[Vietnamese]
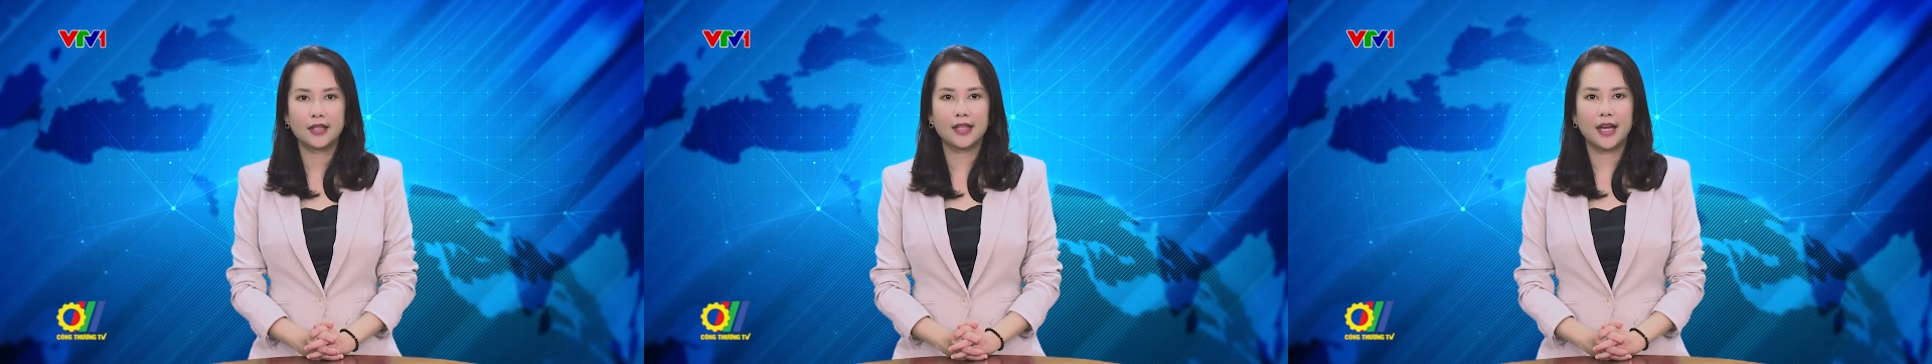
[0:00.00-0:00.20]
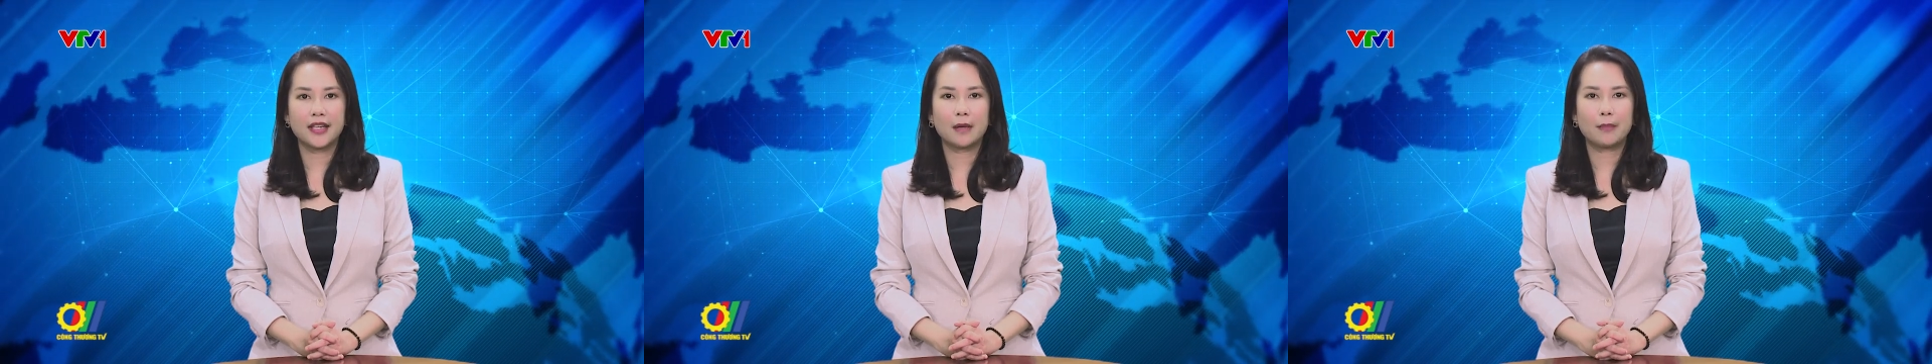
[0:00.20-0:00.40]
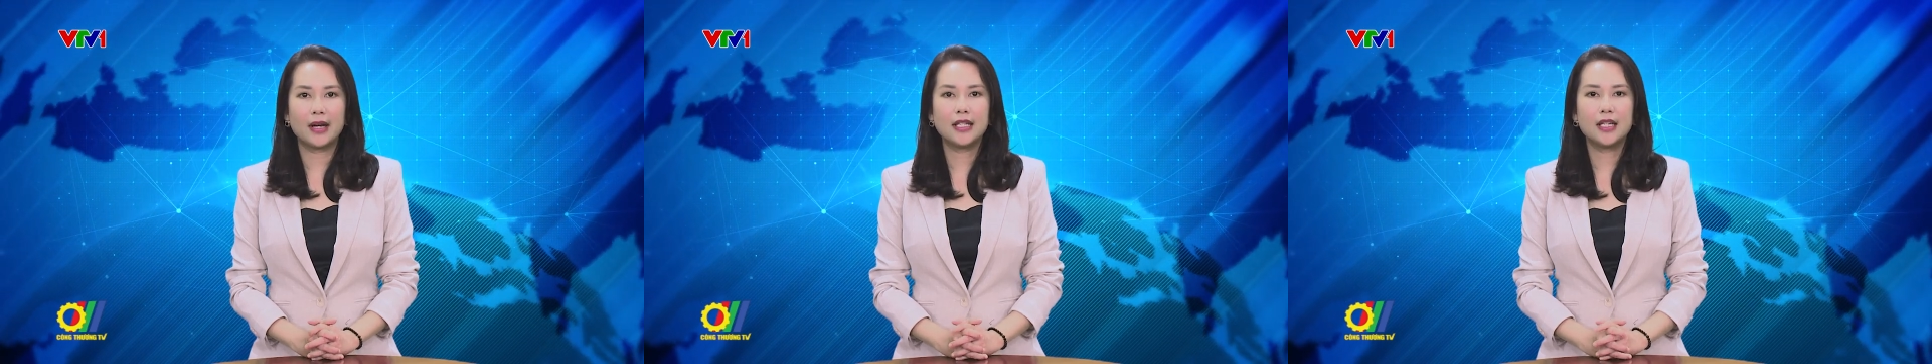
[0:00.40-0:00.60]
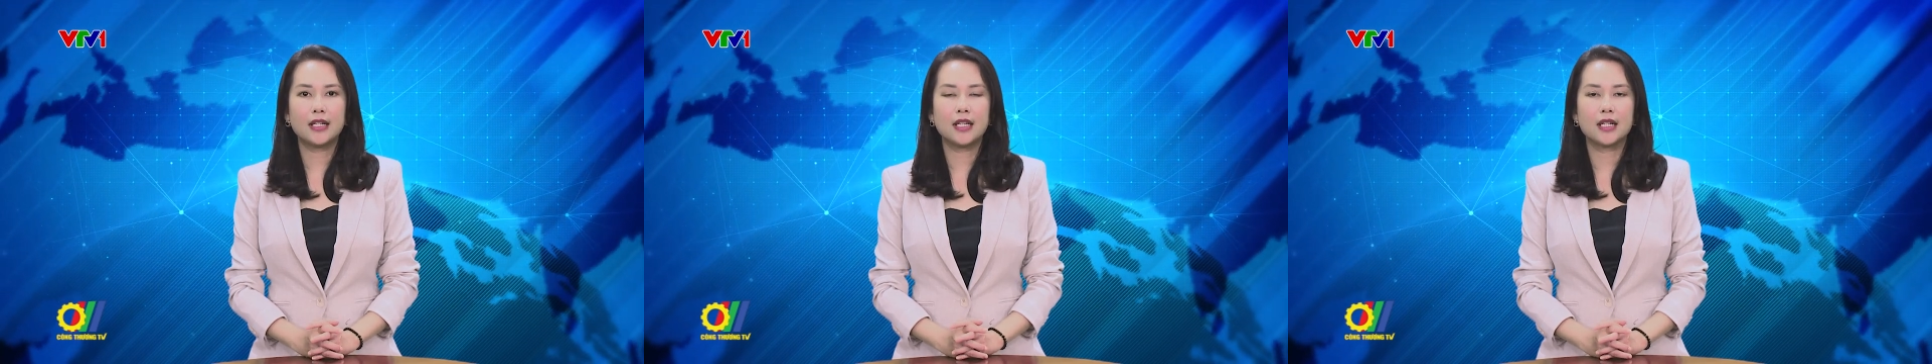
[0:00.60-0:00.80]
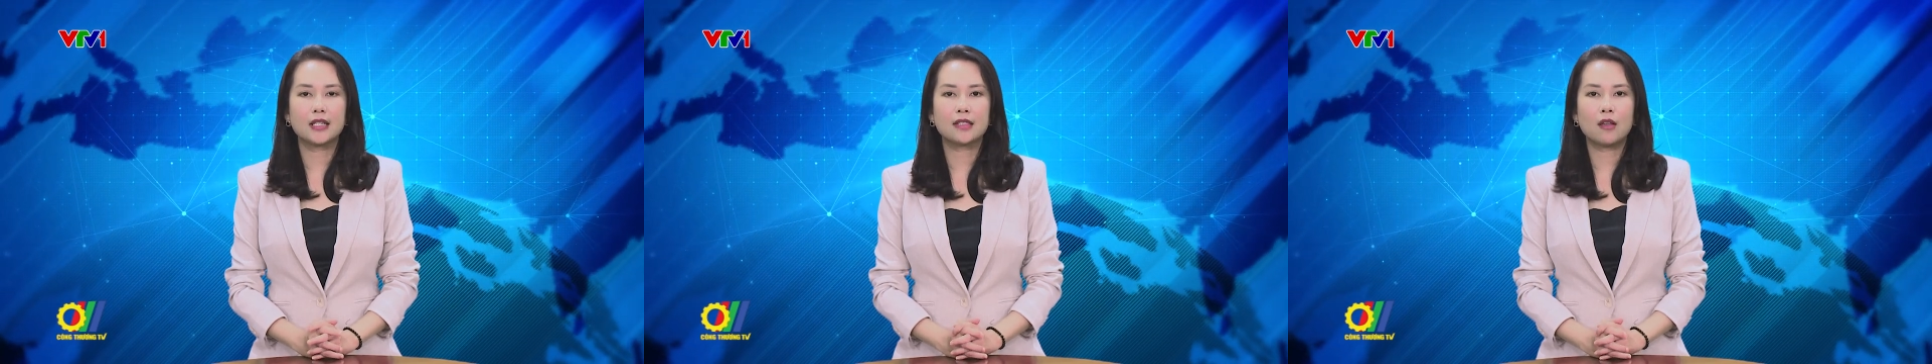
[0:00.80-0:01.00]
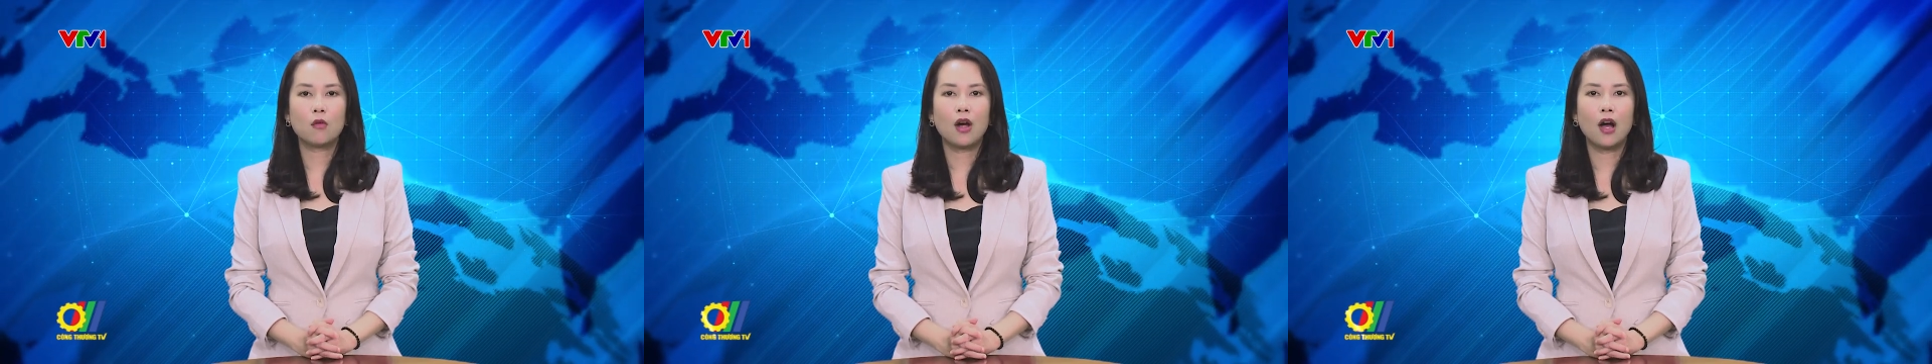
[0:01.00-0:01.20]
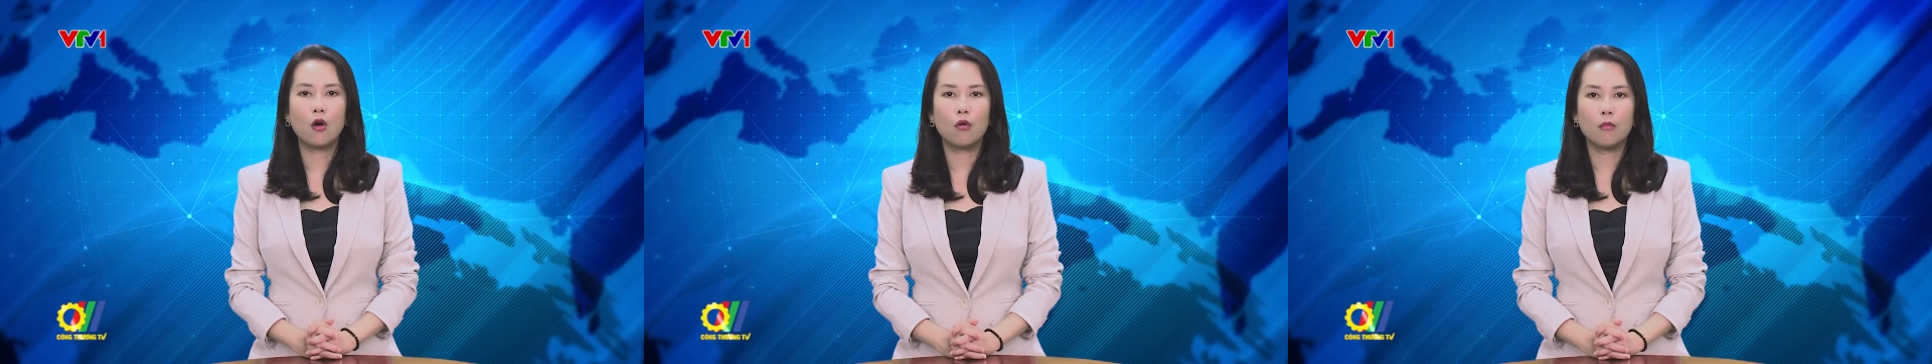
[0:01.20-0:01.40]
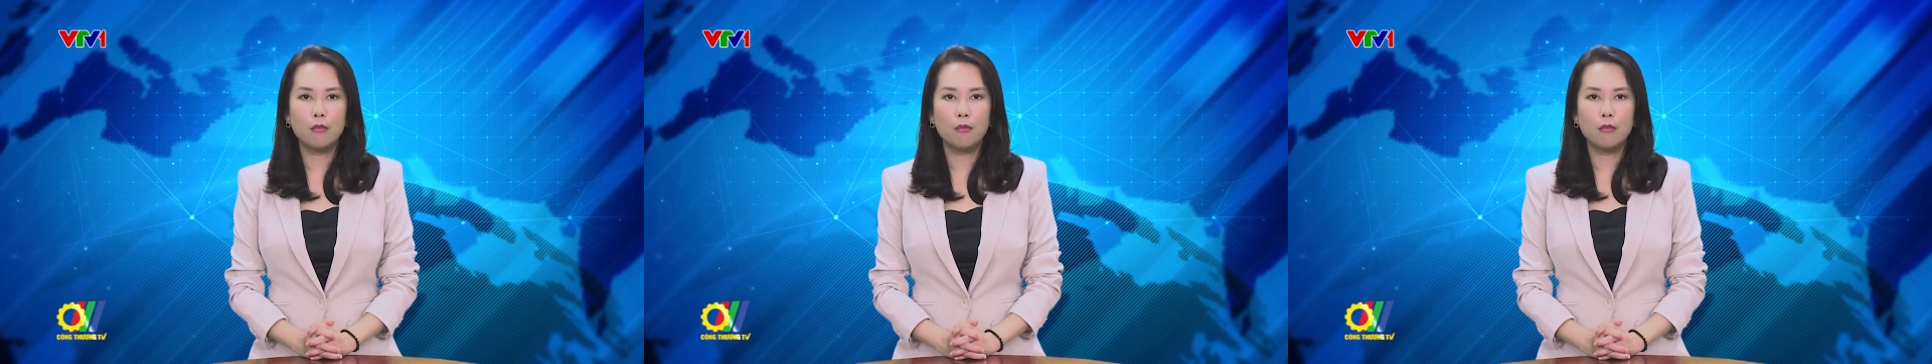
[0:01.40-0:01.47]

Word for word: Tại nhà máy nhiệt điện sông Hậu